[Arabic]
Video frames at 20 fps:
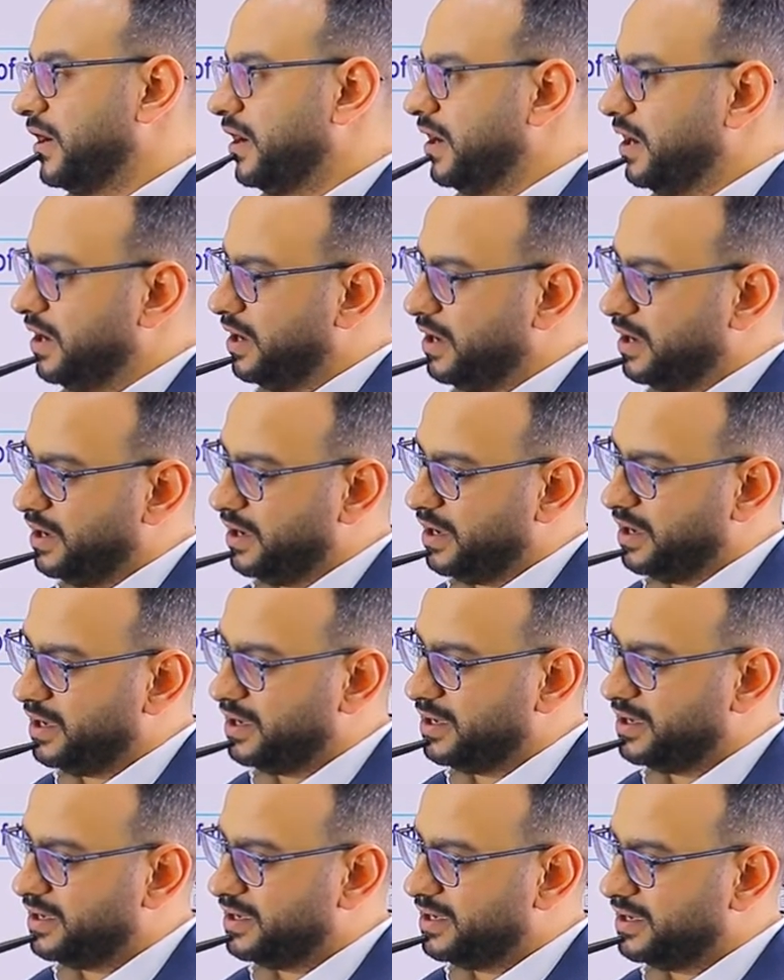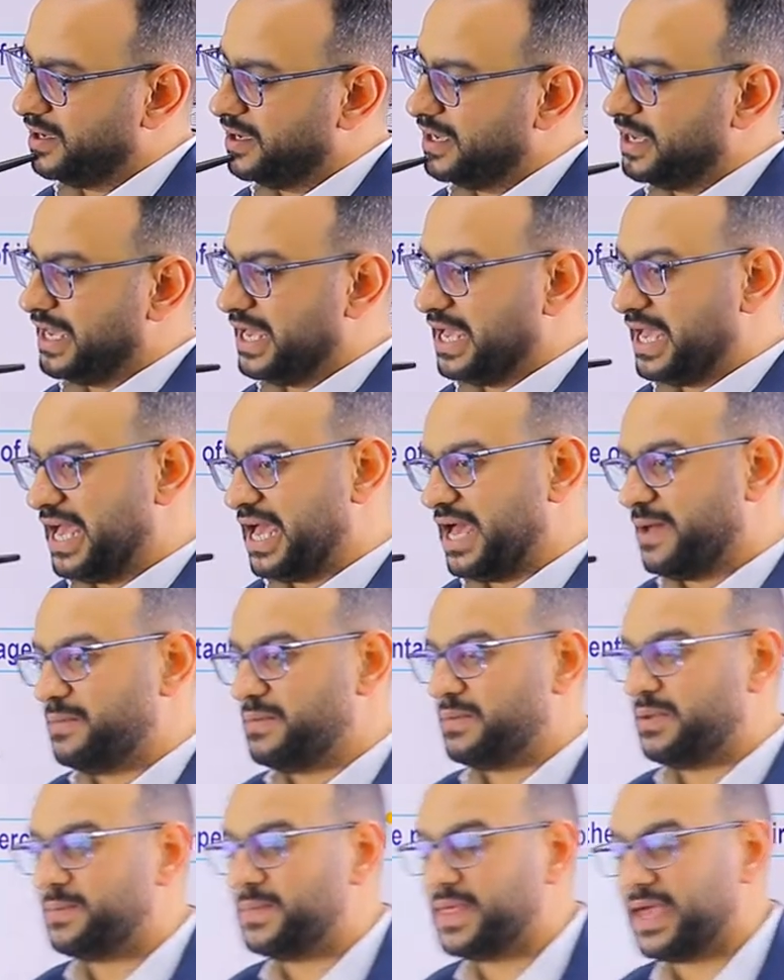اه
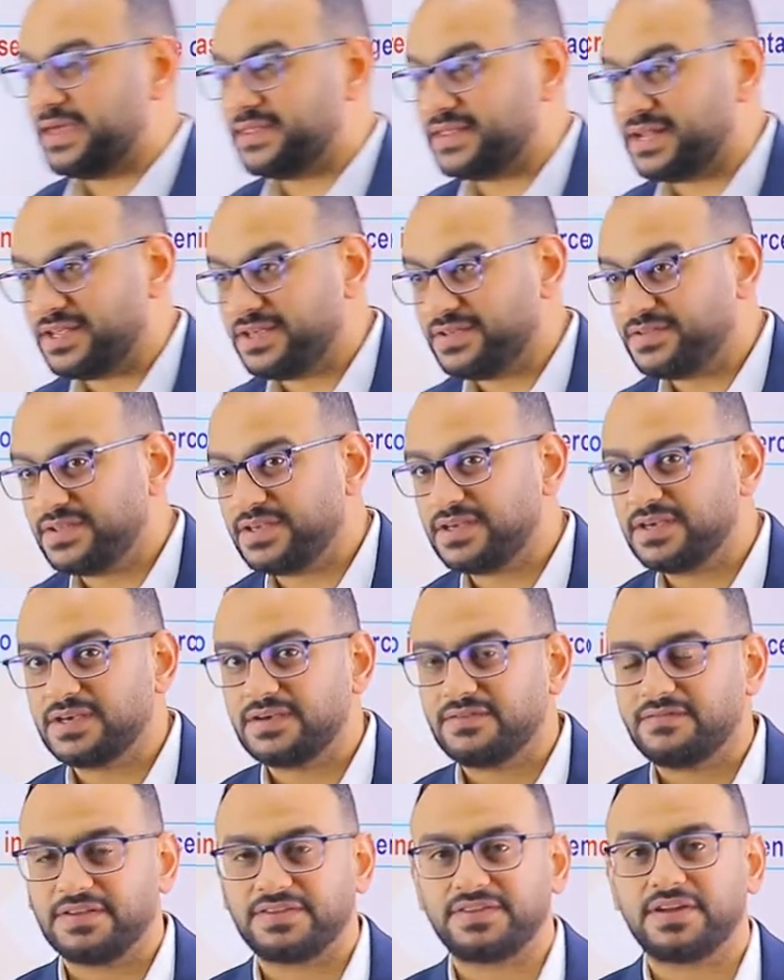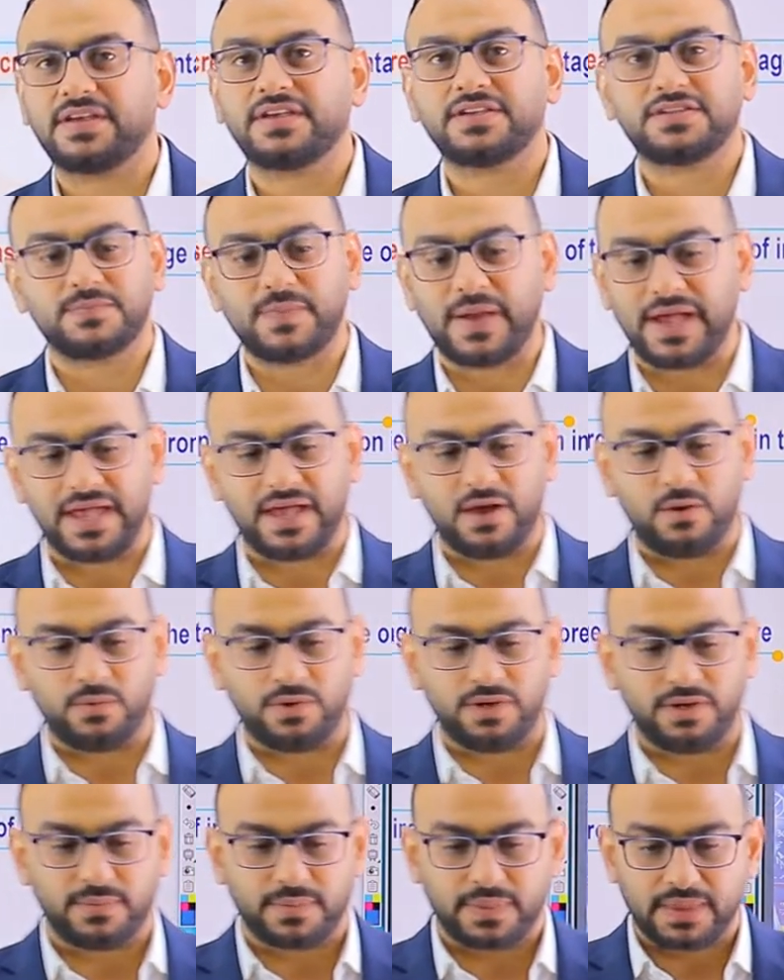قبل ما ابدا هنا الهيتنج فتركز معايا
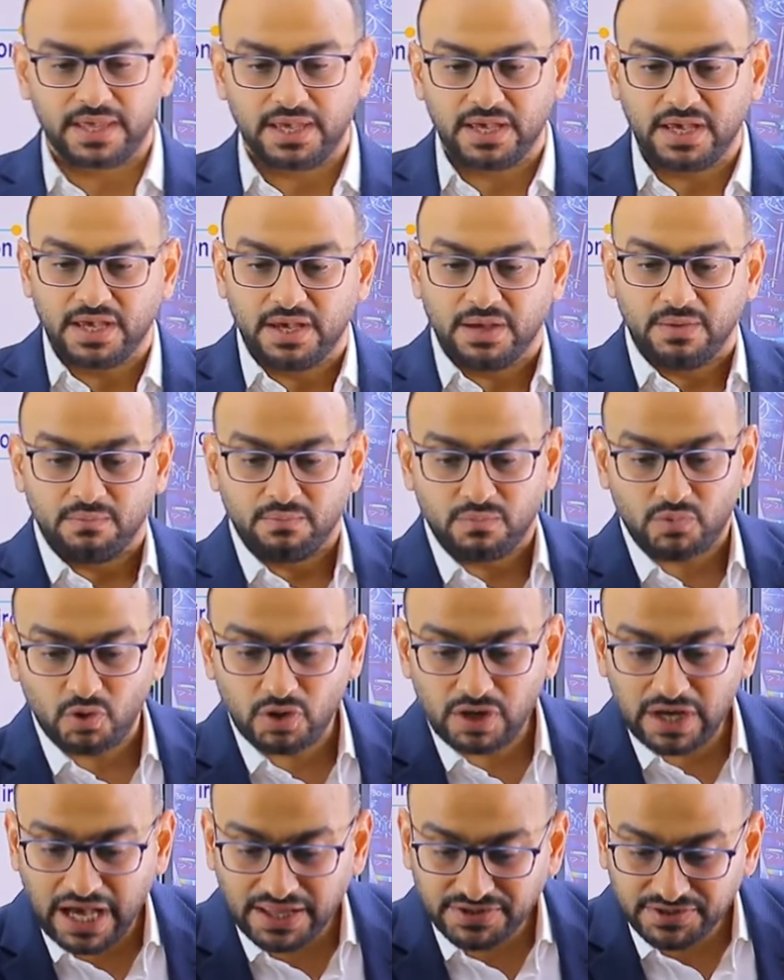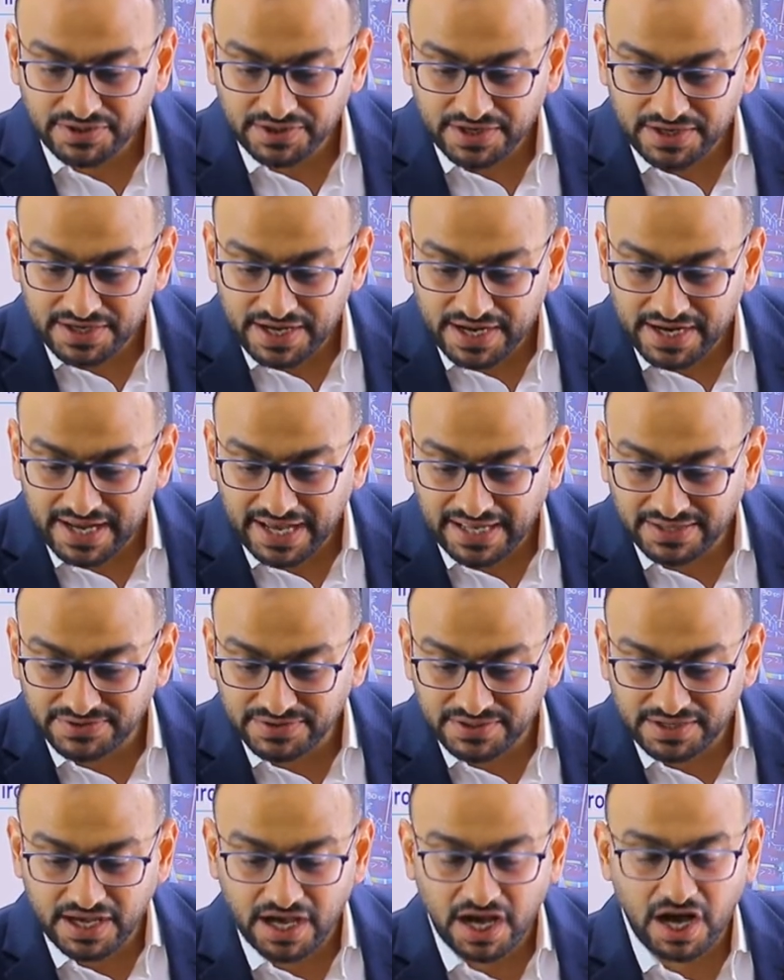قوي بيقول لحضرتك ان احنا
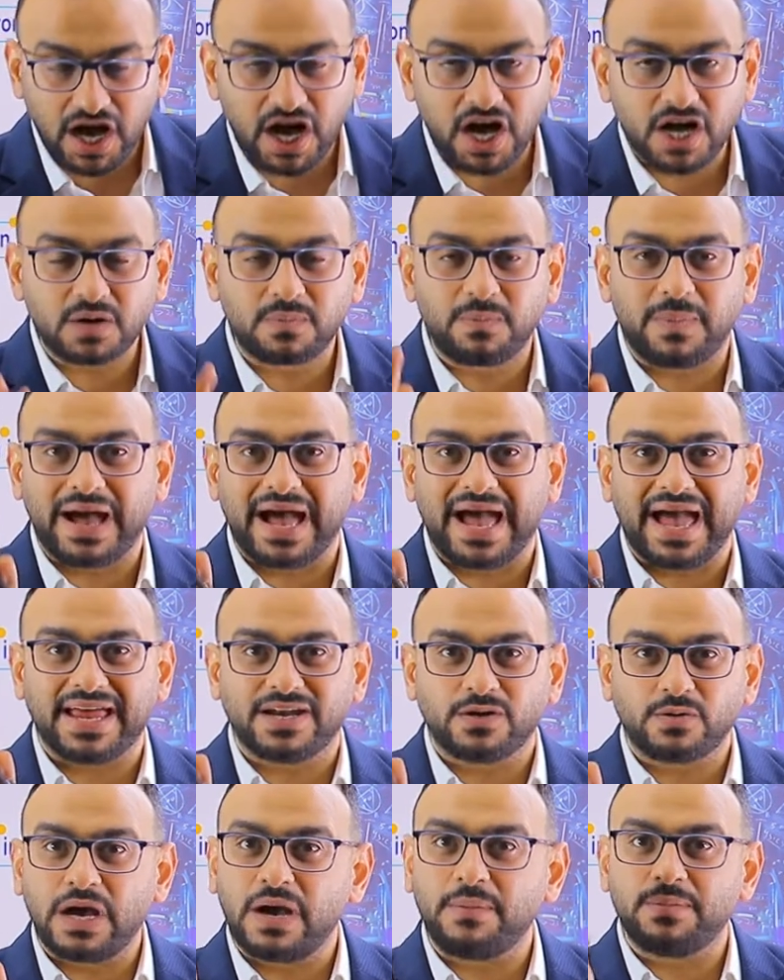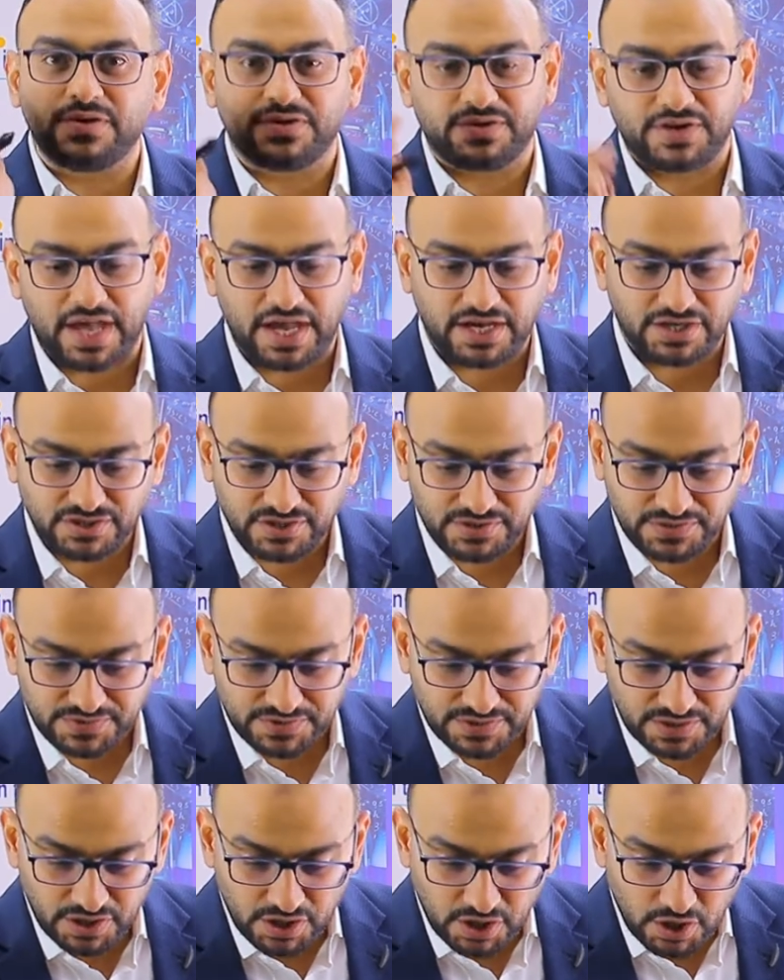عندنا اربع انواع من
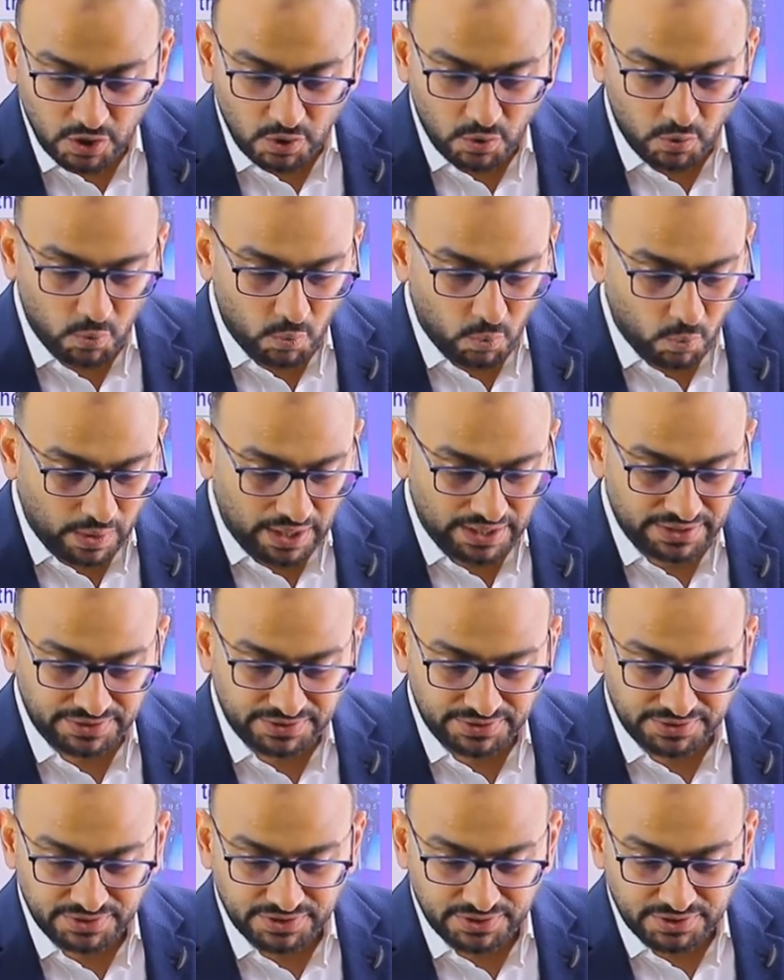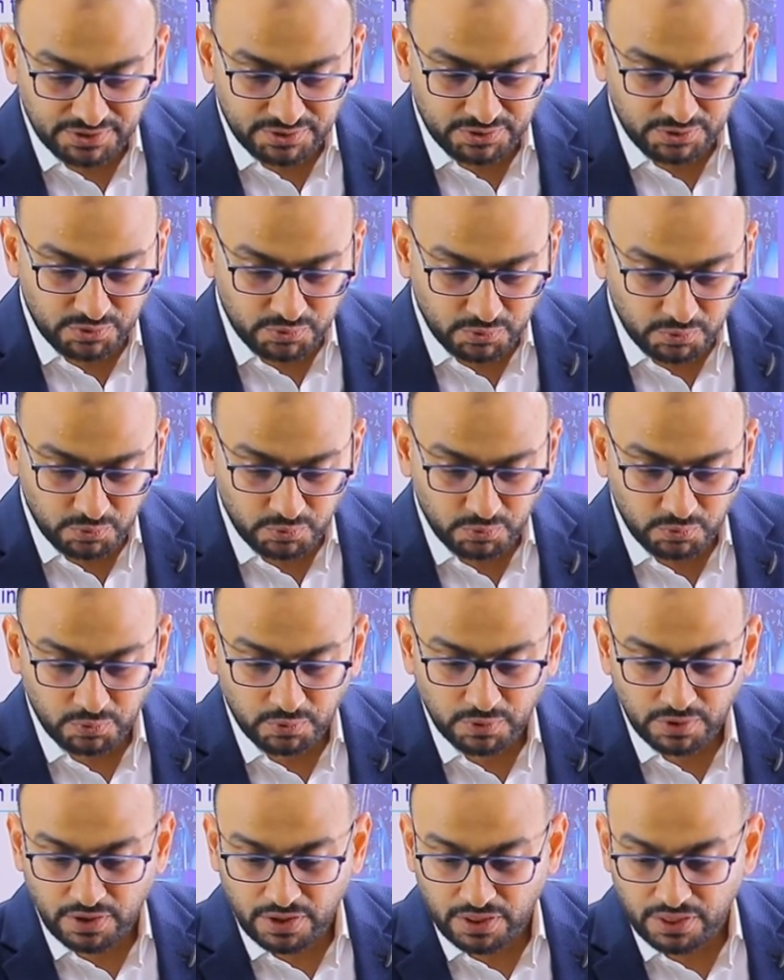الرياكشنز 1
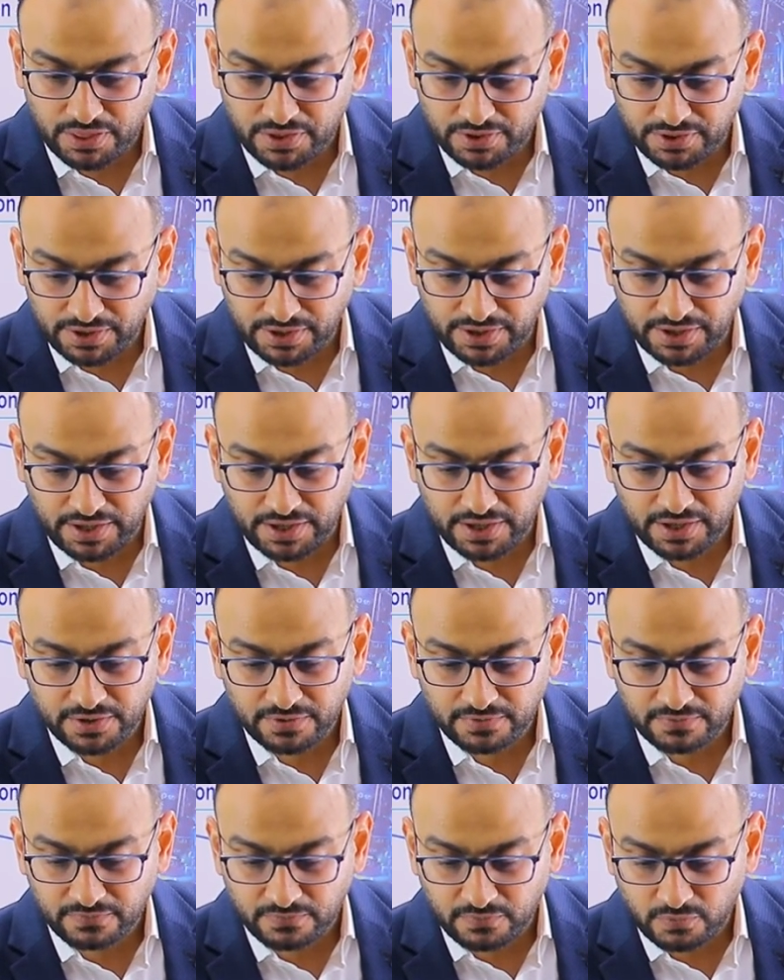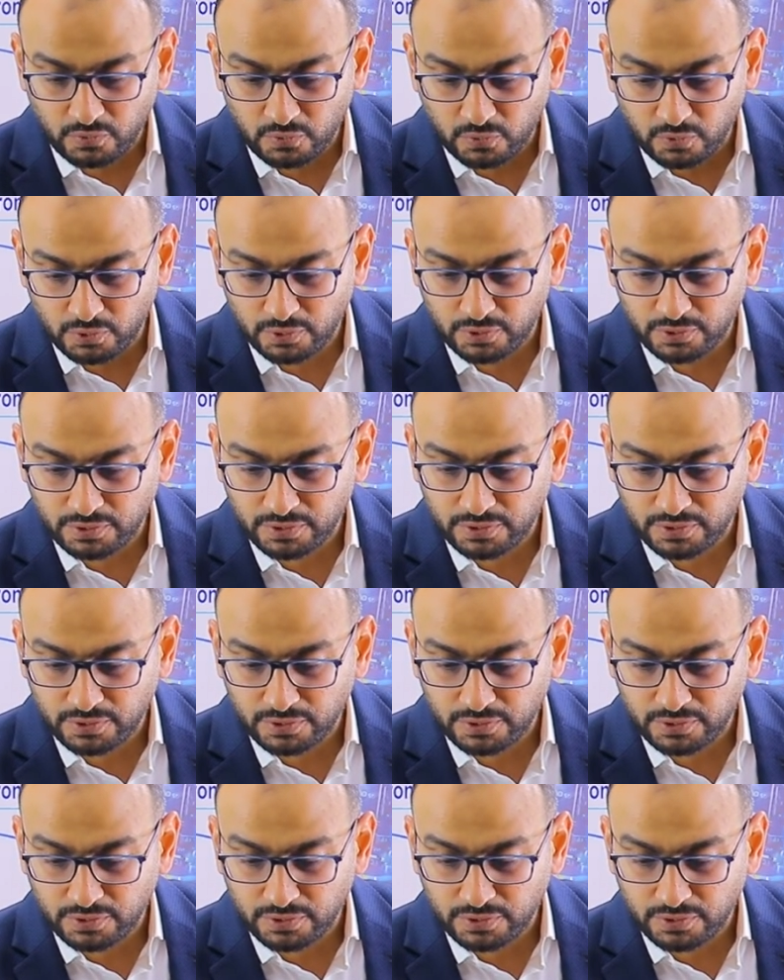2 3 4